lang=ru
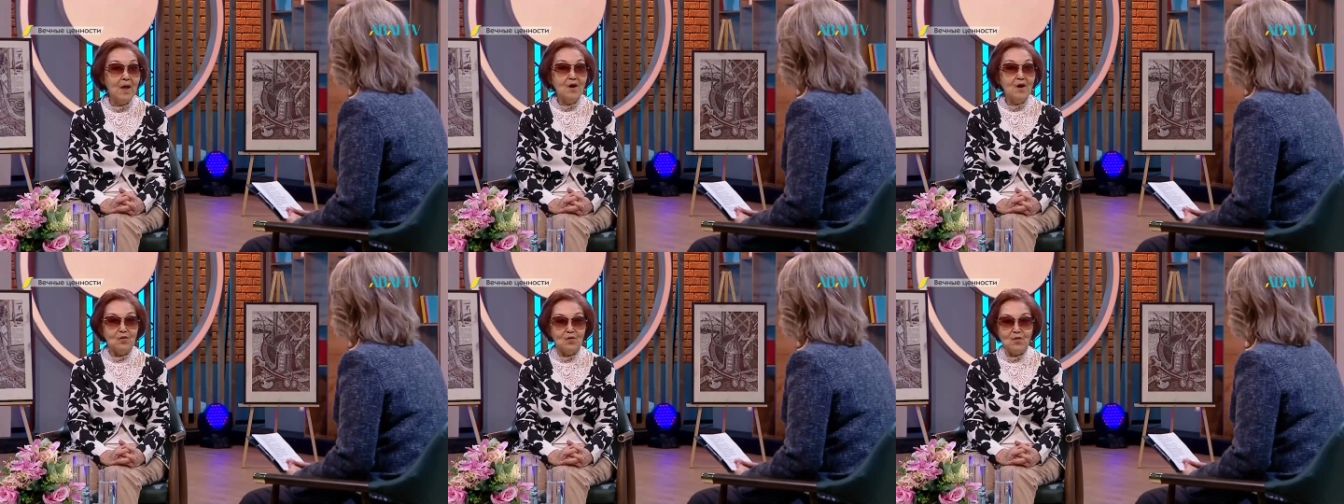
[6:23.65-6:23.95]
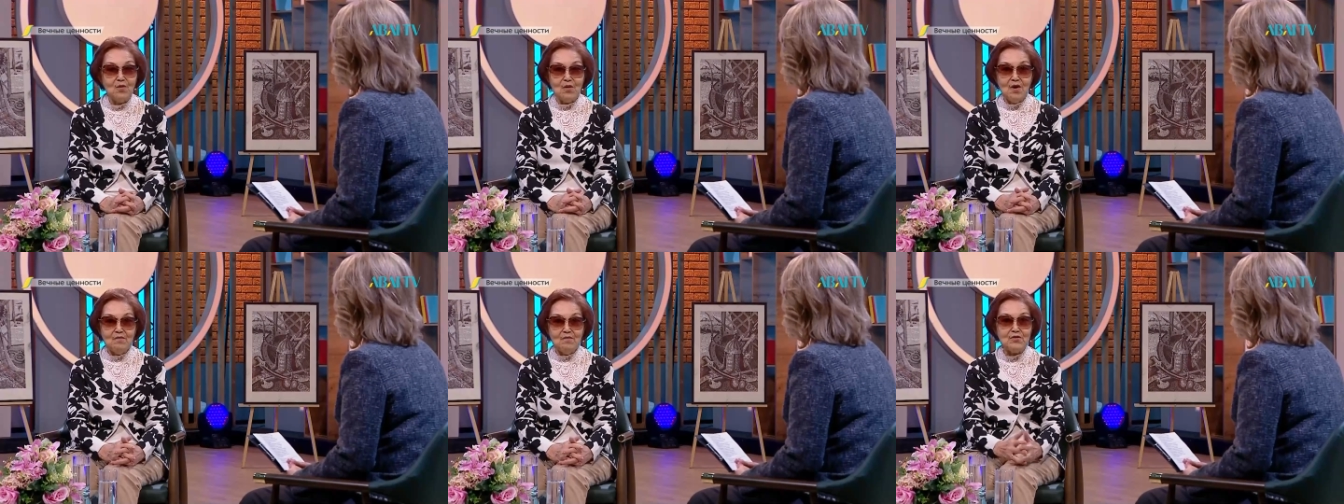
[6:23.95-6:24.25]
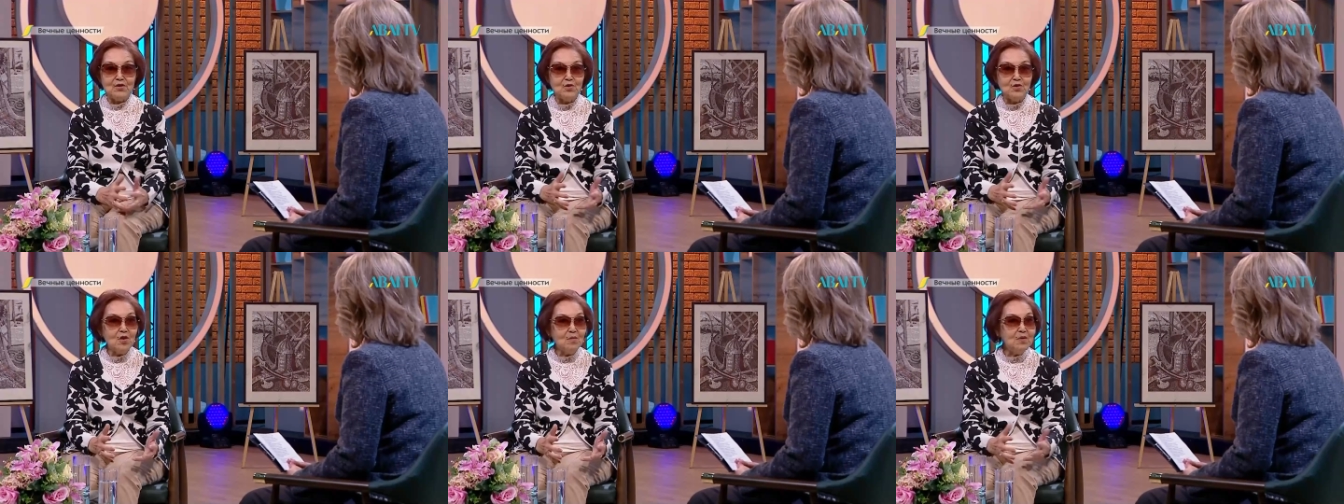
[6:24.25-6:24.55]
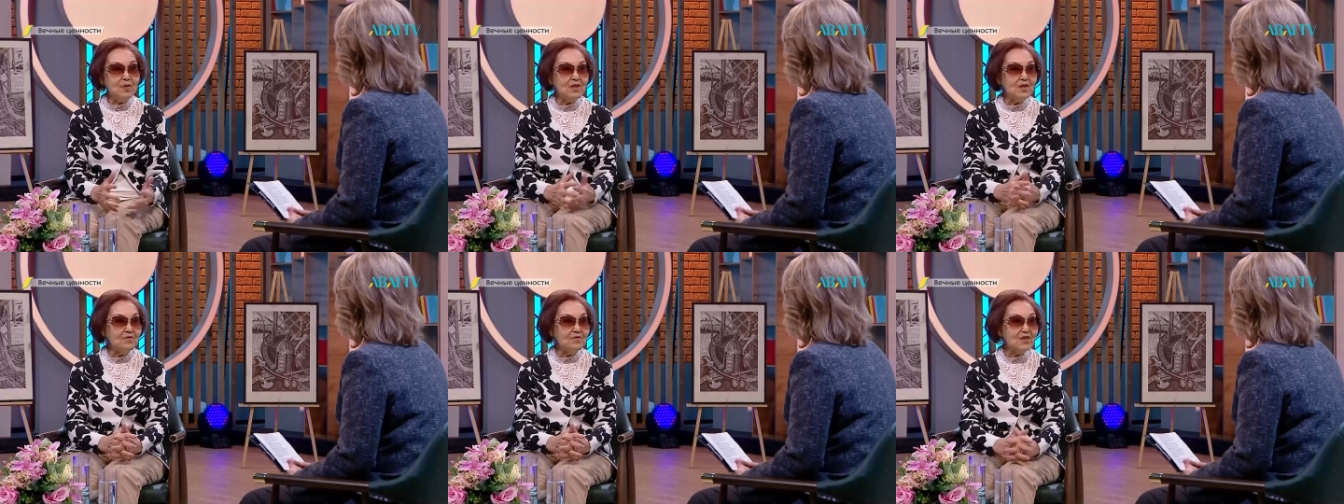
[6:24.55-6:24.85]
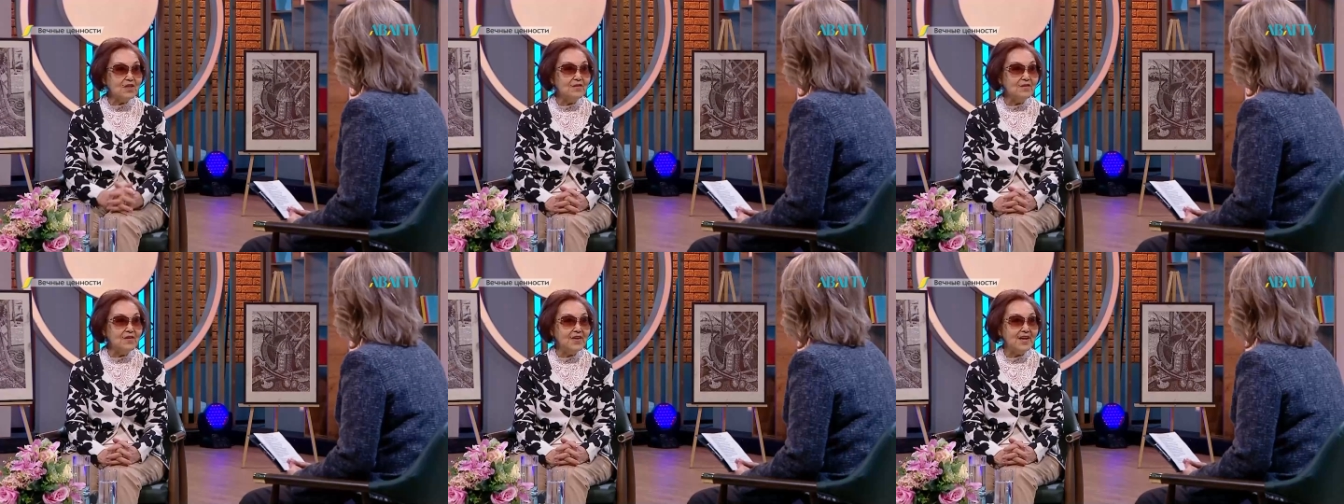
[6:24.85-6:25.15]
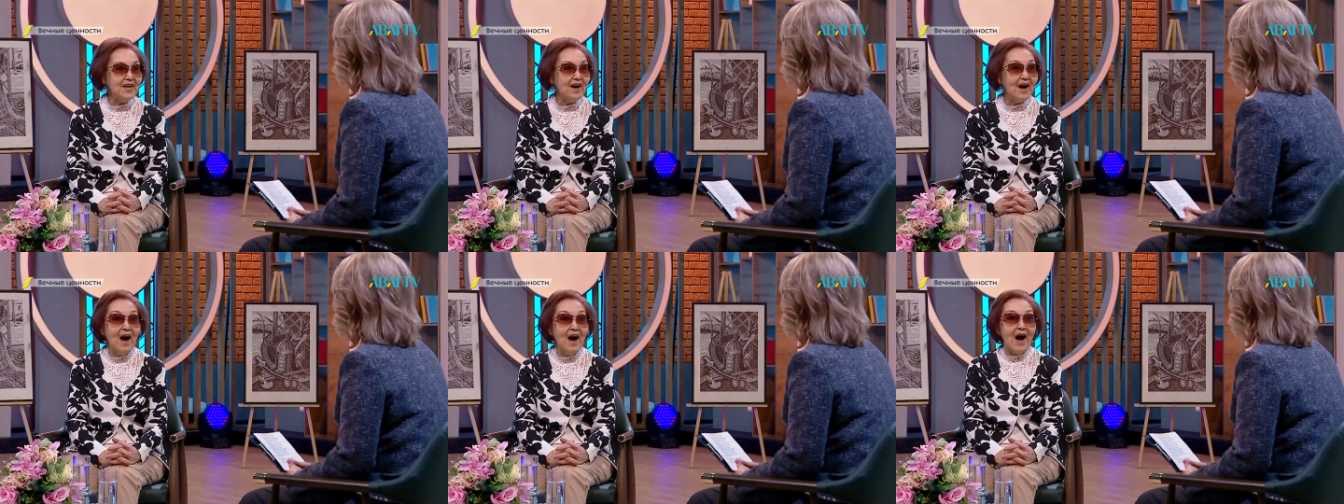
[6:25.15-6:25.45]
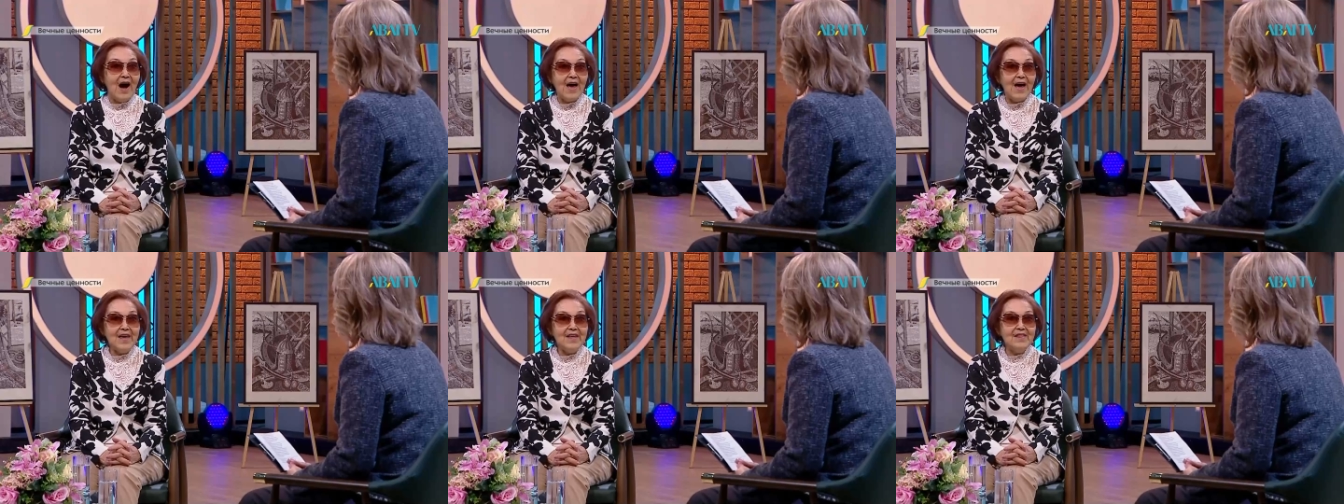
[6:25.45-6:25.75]
Но все было в живье,
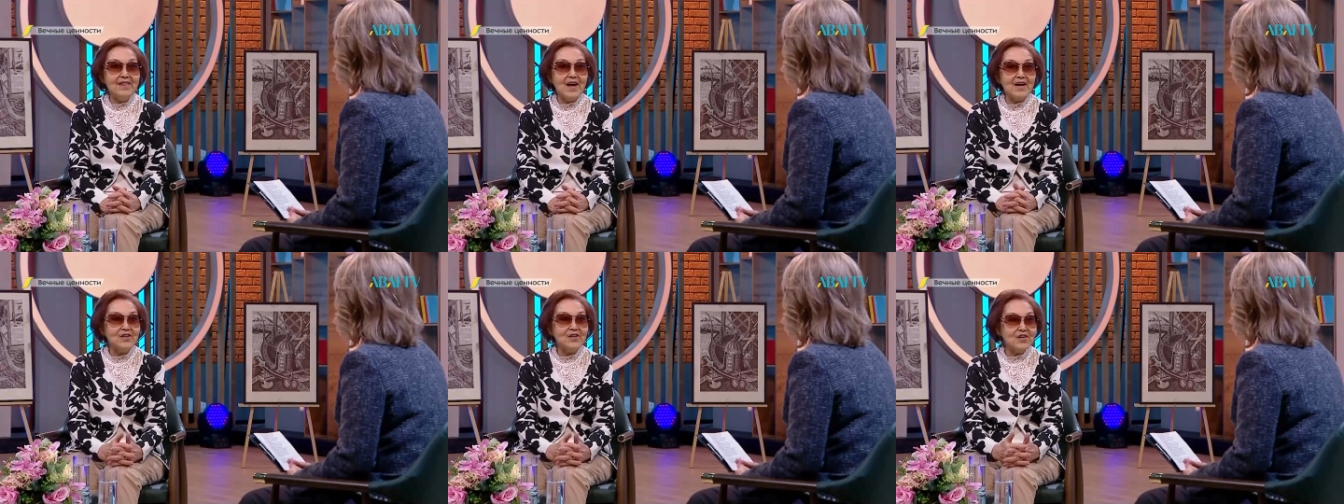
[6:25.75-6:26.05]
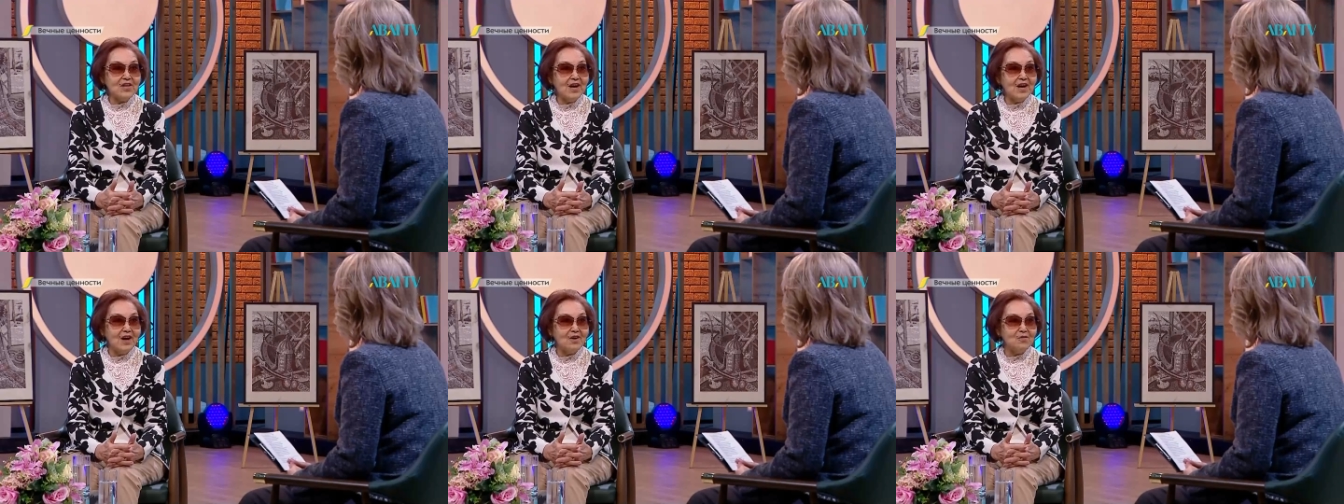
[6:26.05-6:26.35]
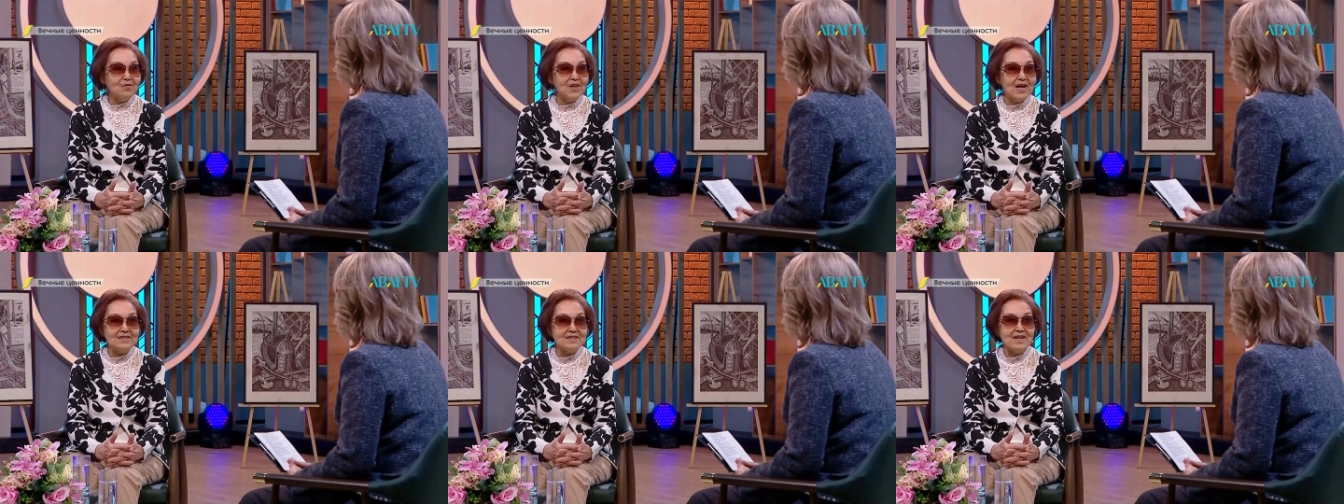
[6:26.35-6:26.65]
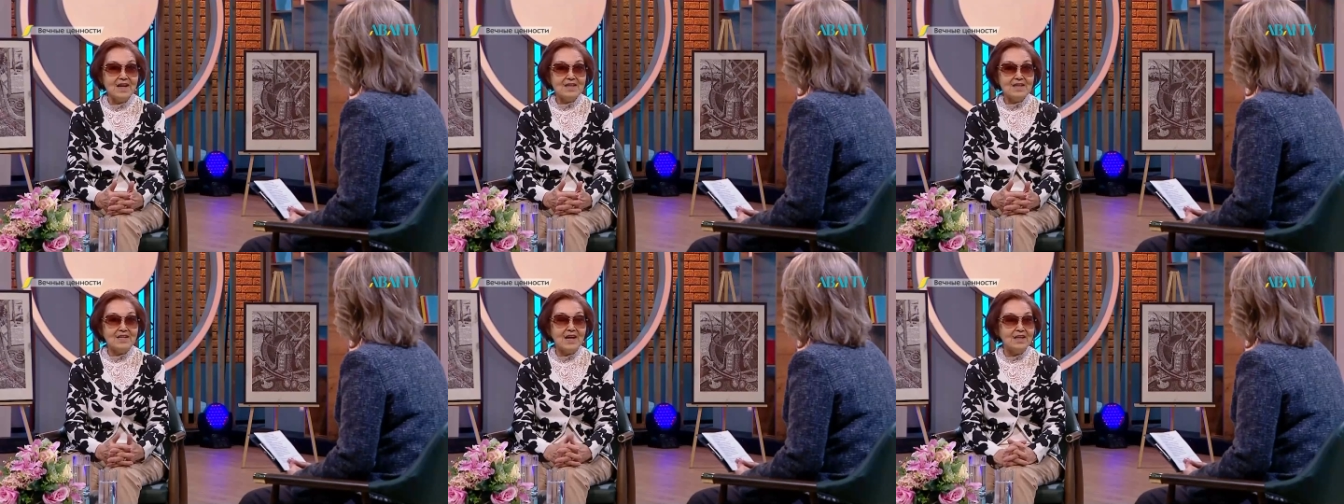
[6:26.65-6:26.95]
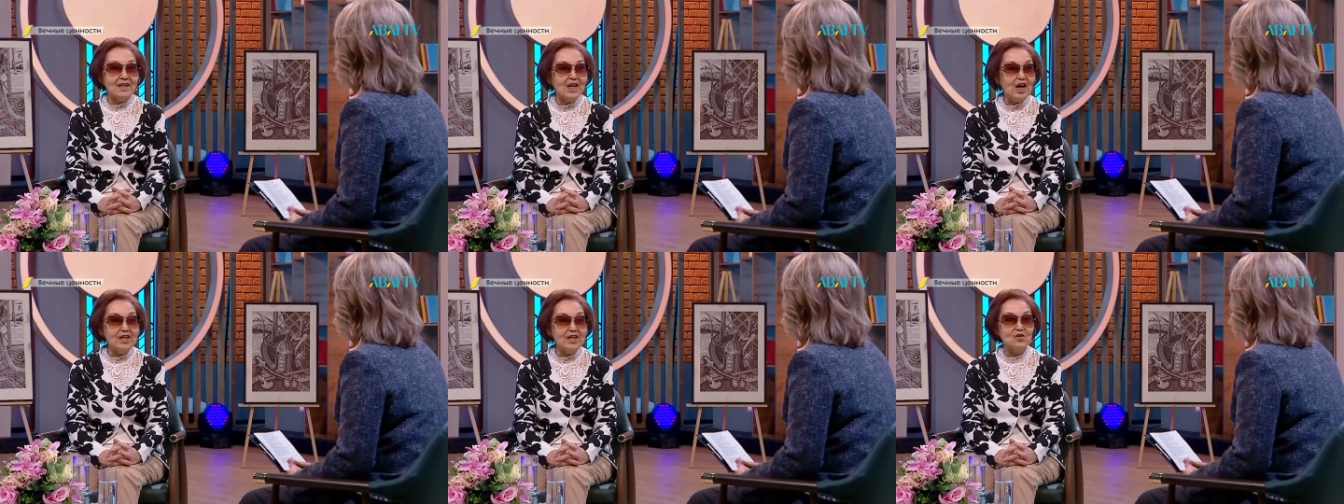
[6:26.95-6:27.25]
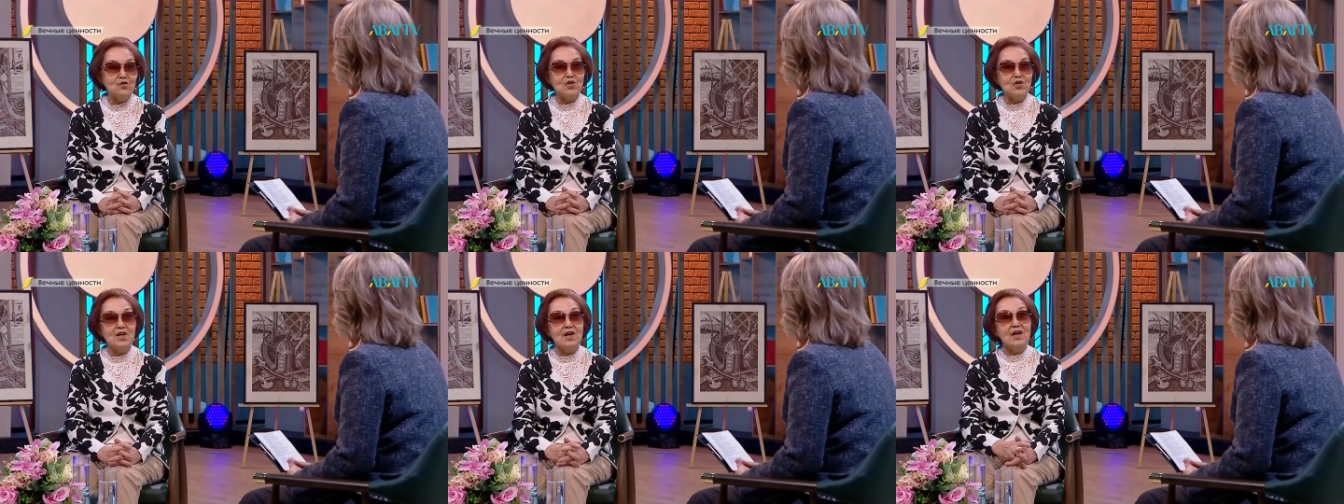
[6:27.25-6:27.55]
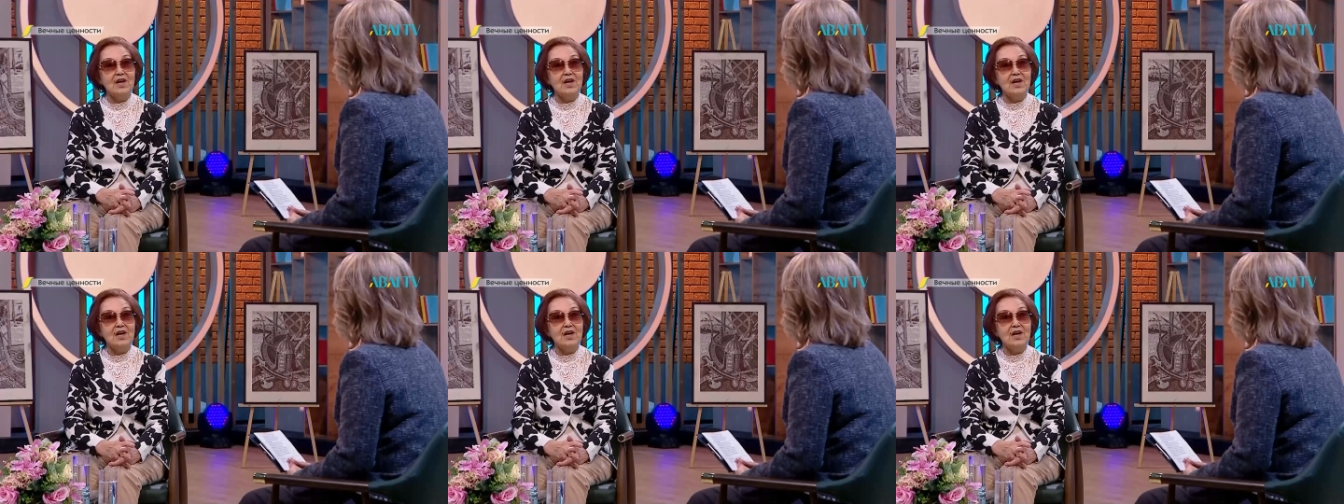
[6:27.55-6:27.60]
а иначе как? У нас тогда это уже